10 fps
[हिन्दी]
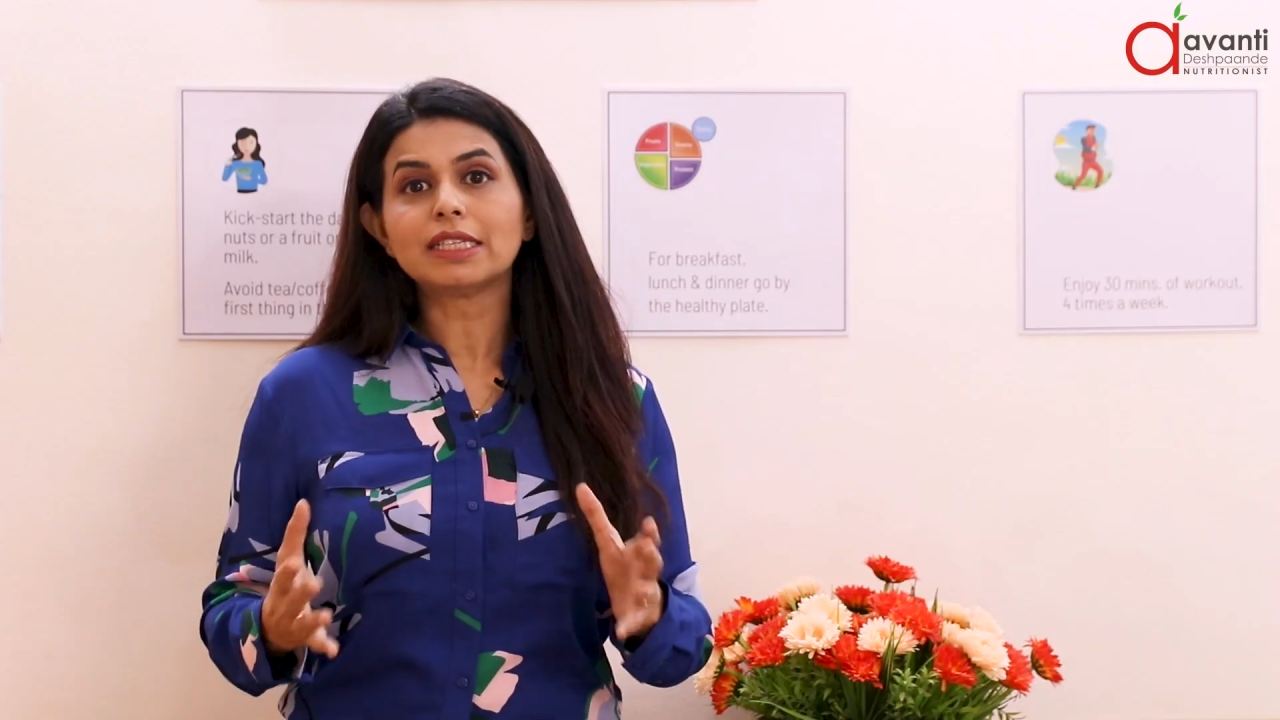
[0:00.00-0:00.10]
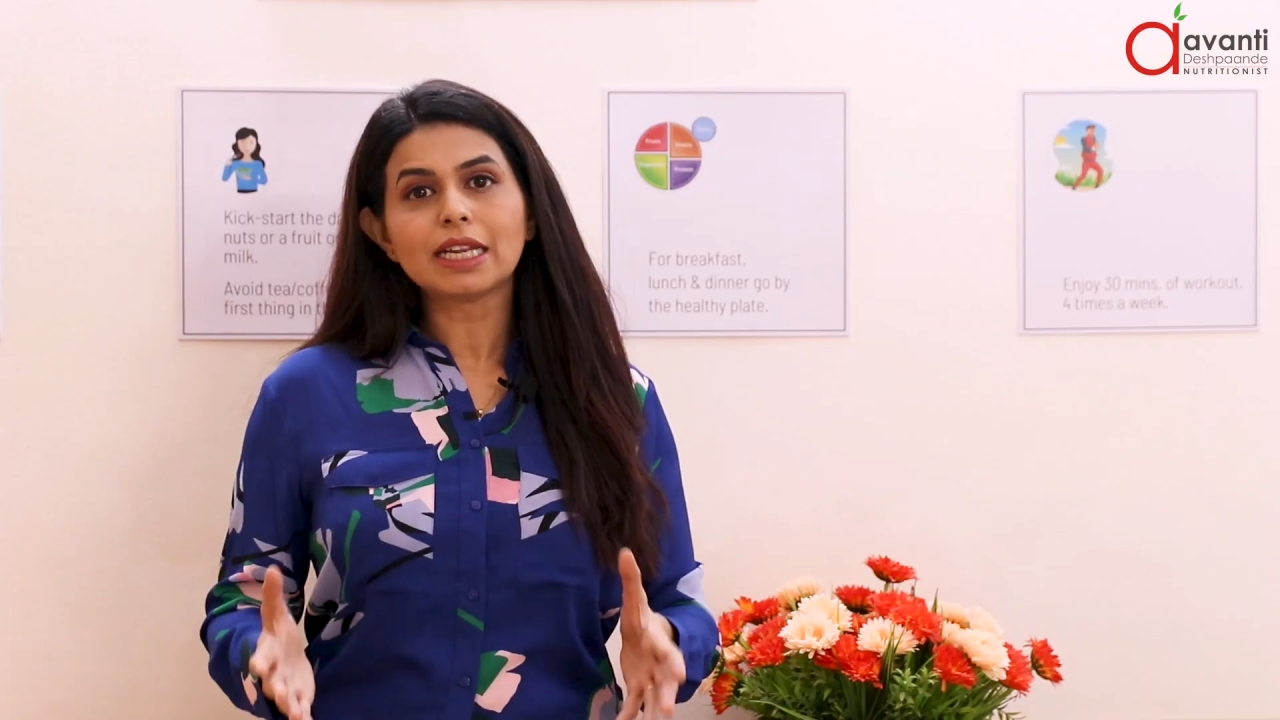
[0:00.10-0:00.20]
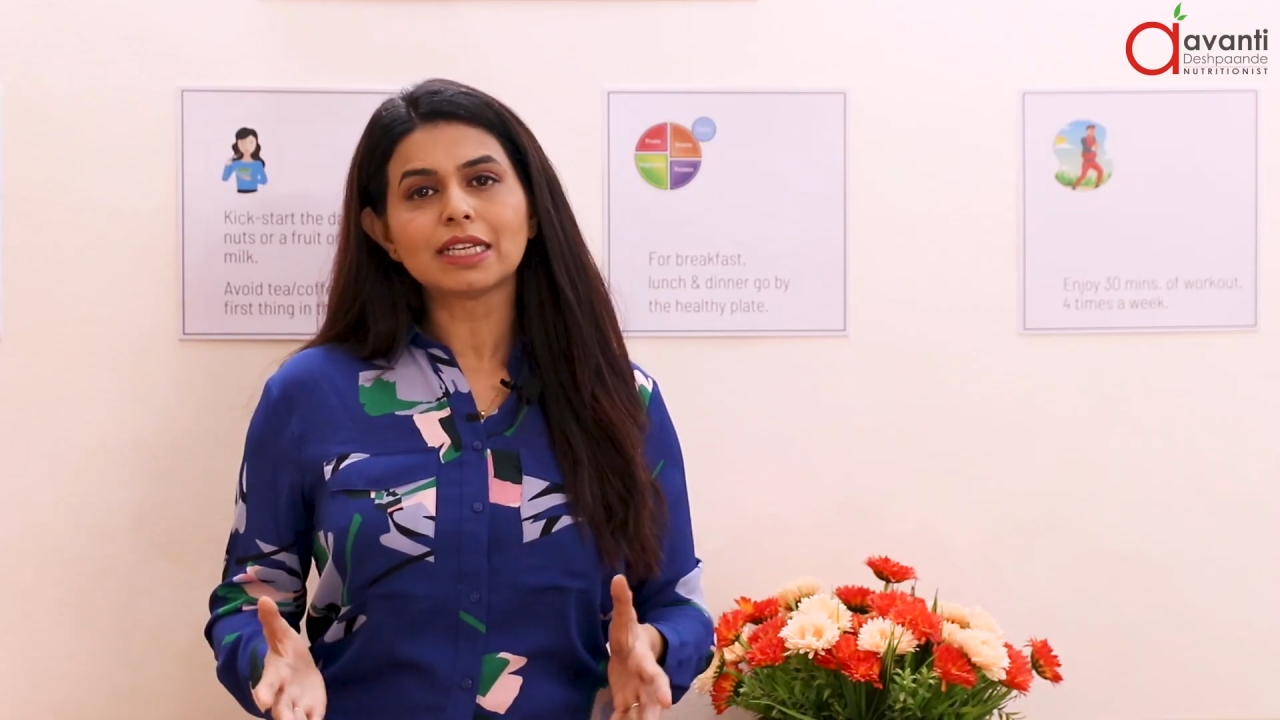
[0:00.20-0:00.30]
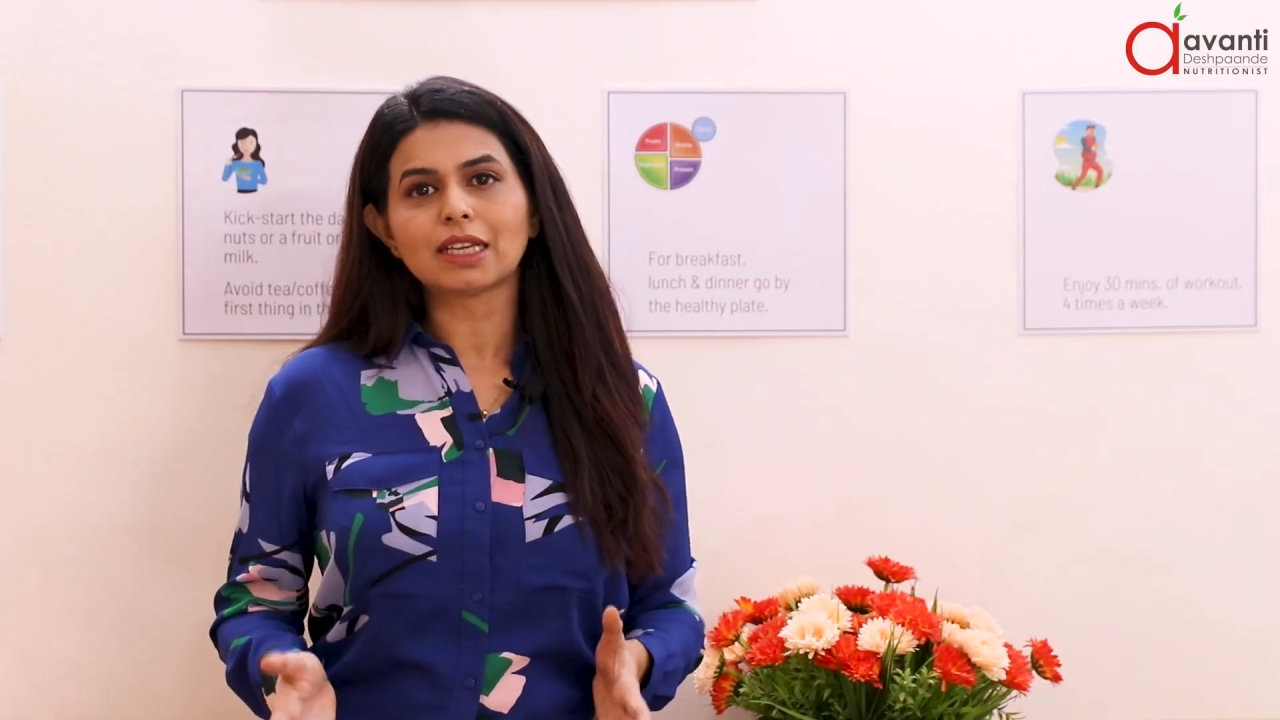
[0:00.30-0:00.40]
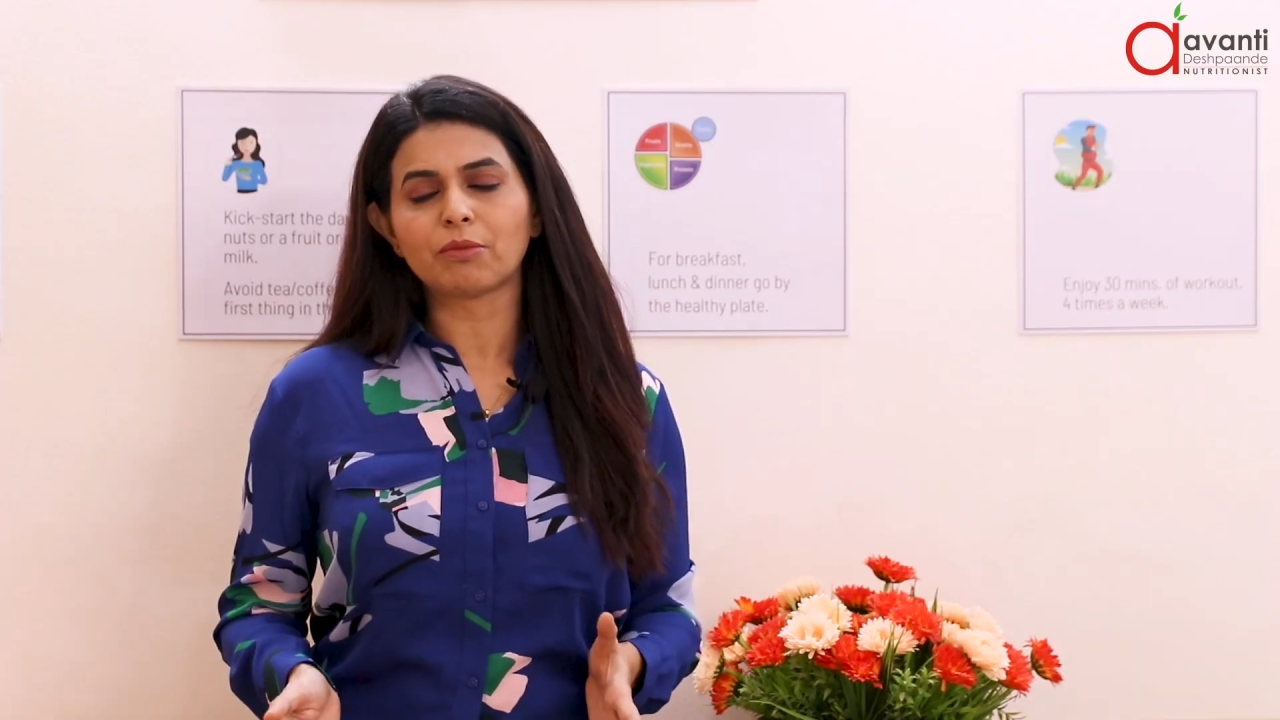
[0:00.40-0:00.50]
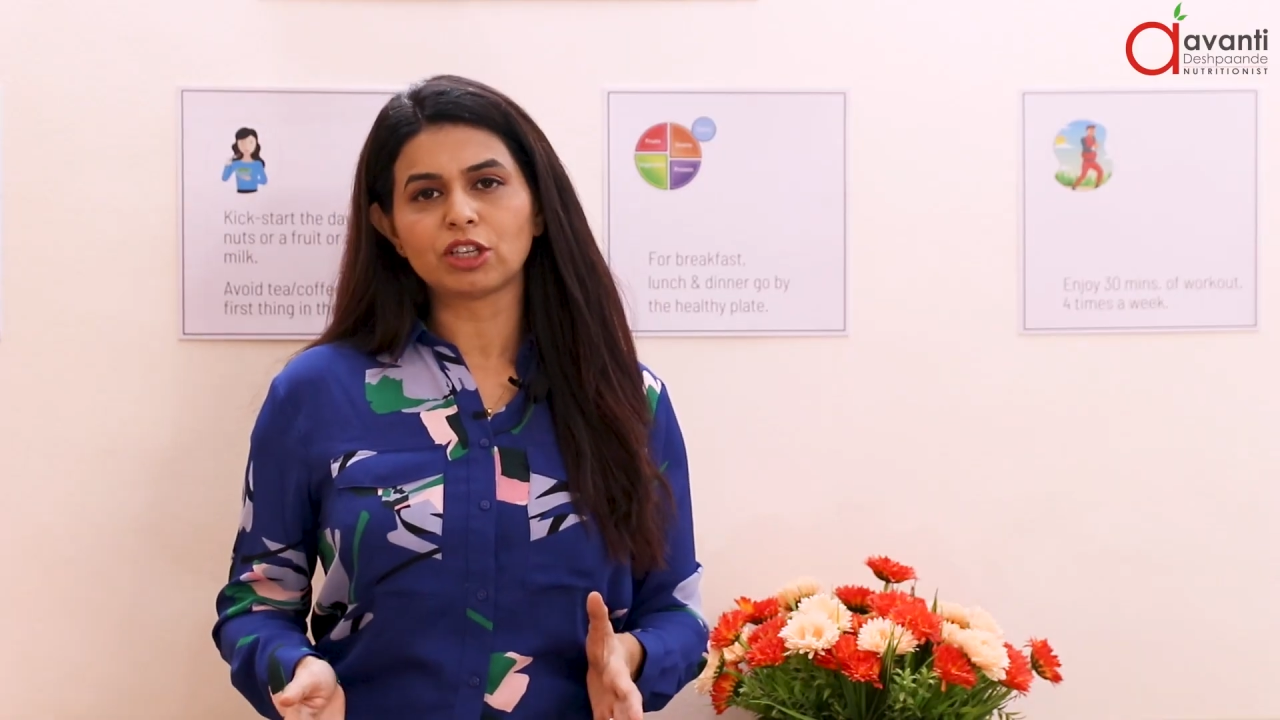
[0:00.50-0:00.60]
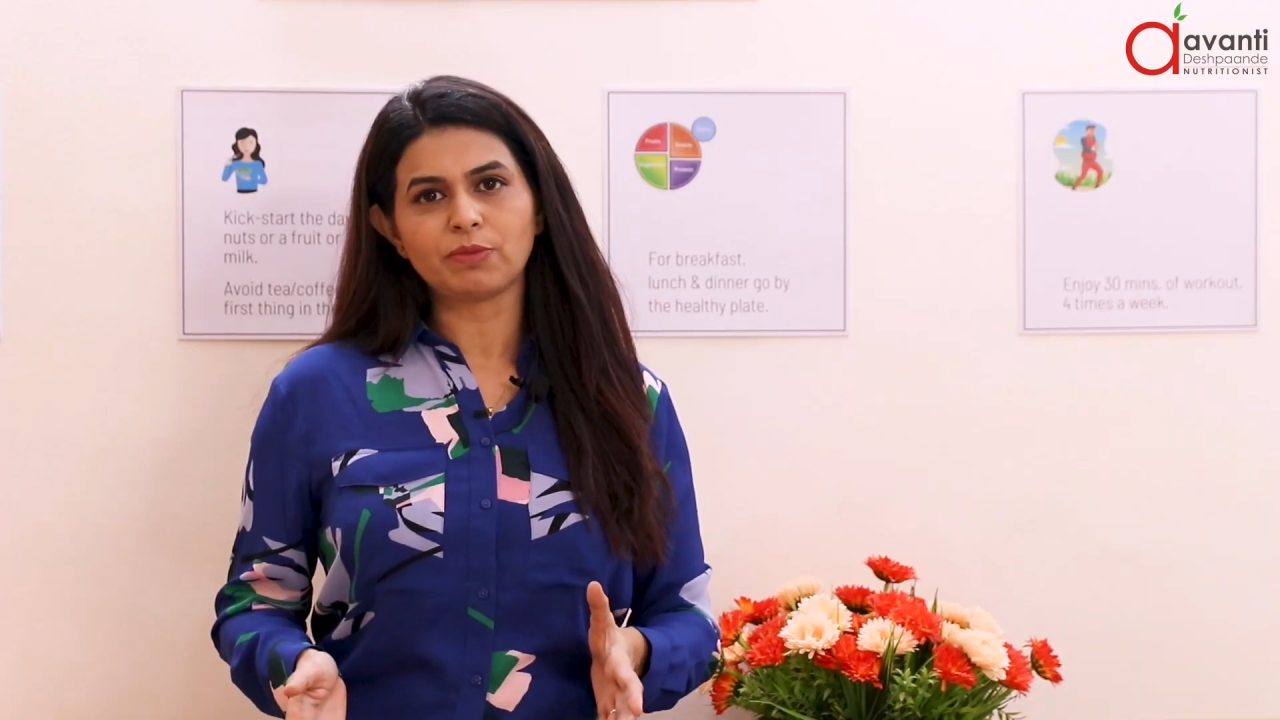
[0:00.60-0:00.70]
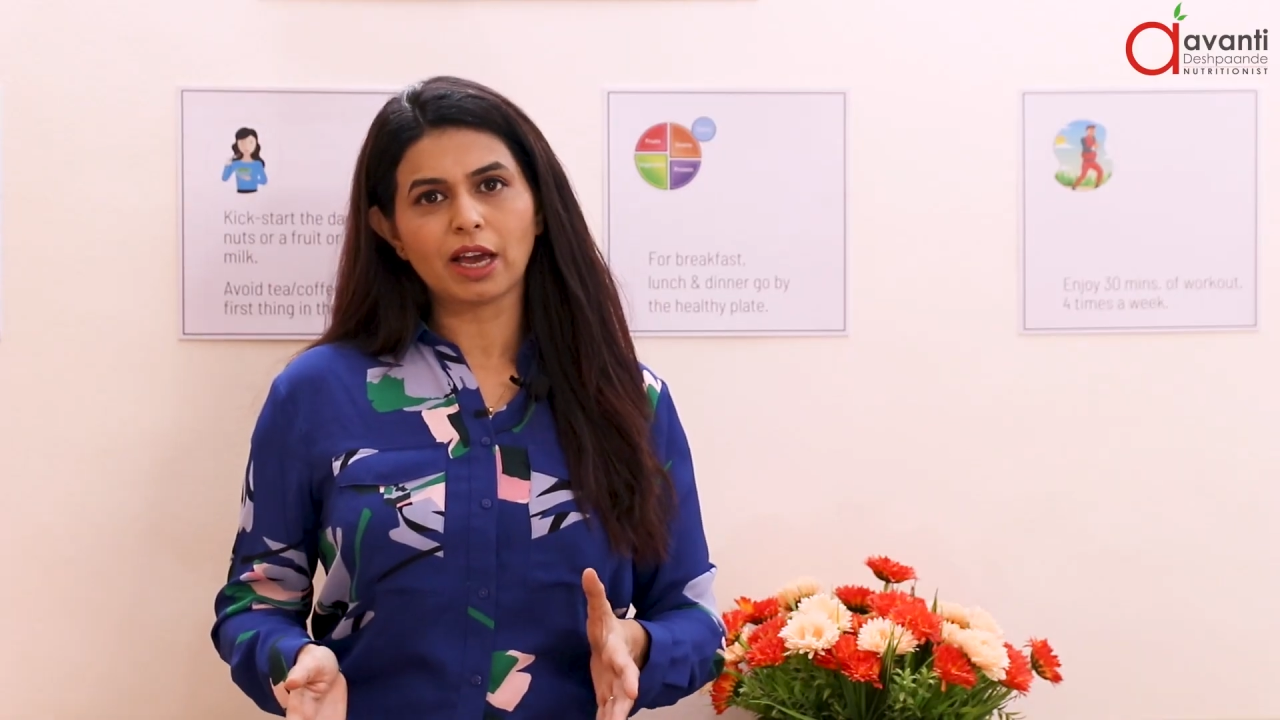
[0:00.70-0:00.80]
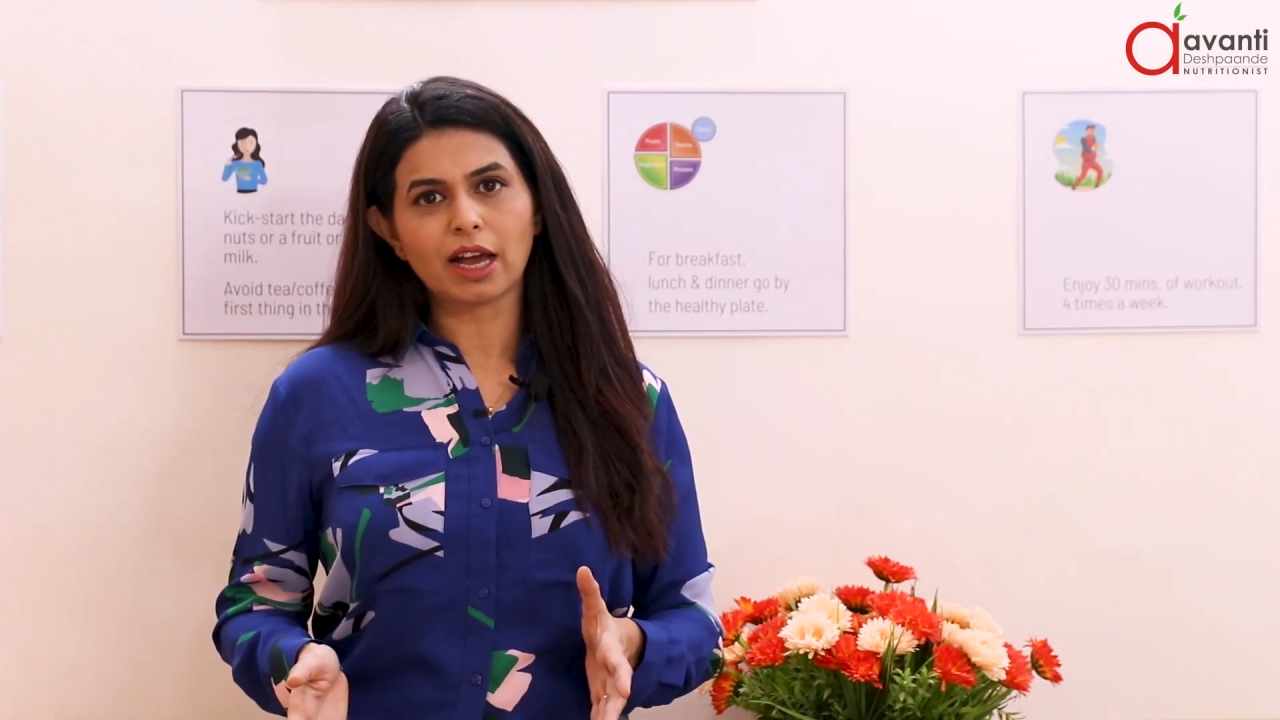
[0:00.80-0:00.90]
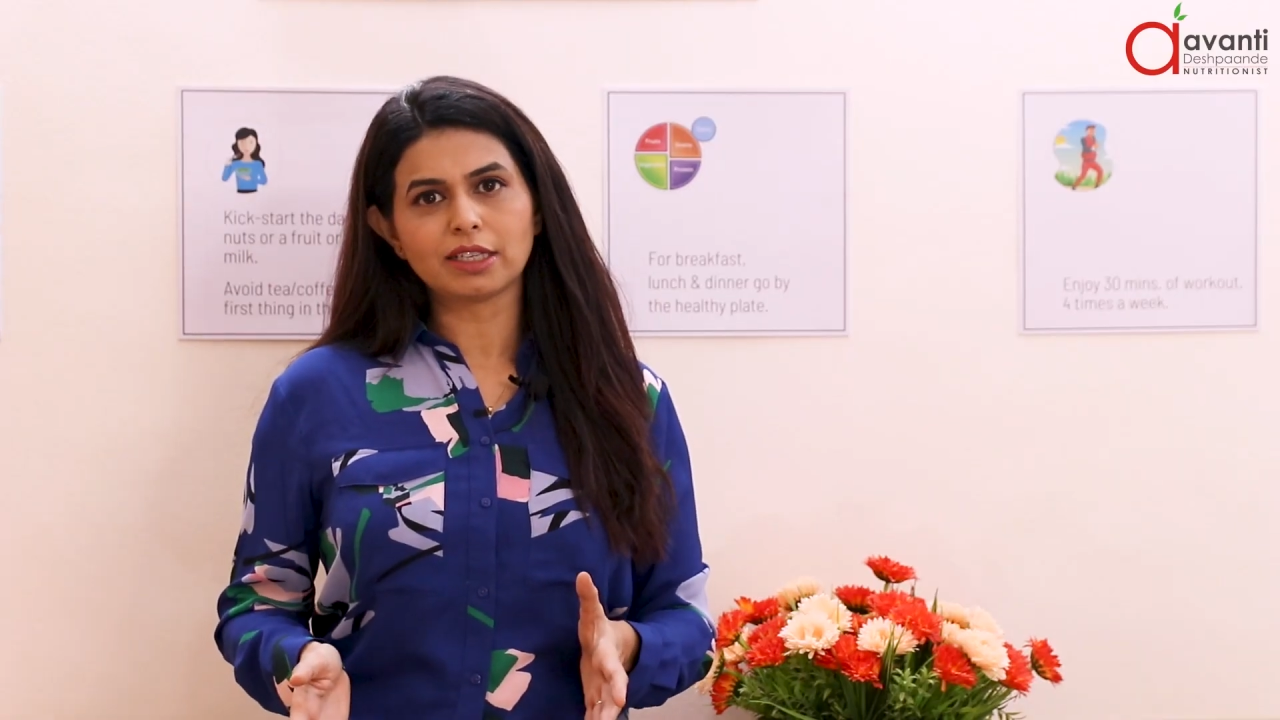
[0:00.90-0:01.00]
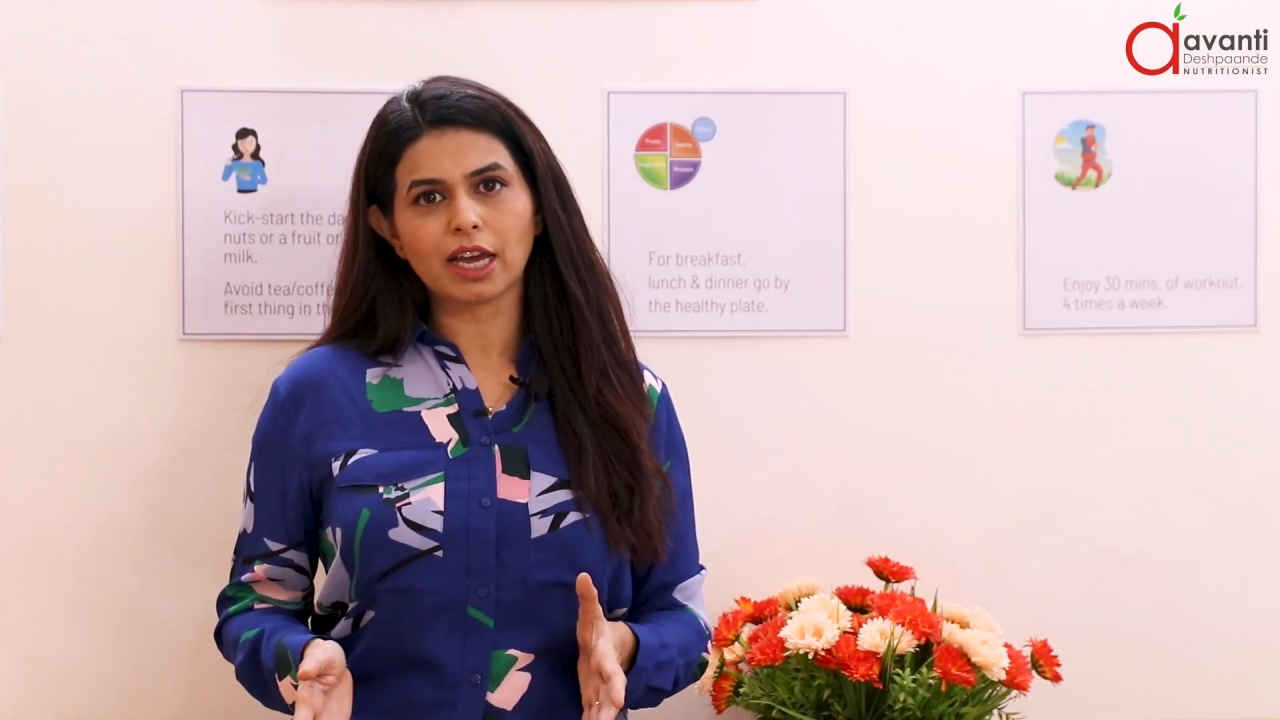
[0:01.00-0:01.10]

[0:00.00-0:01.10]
ईजिली समझ में आ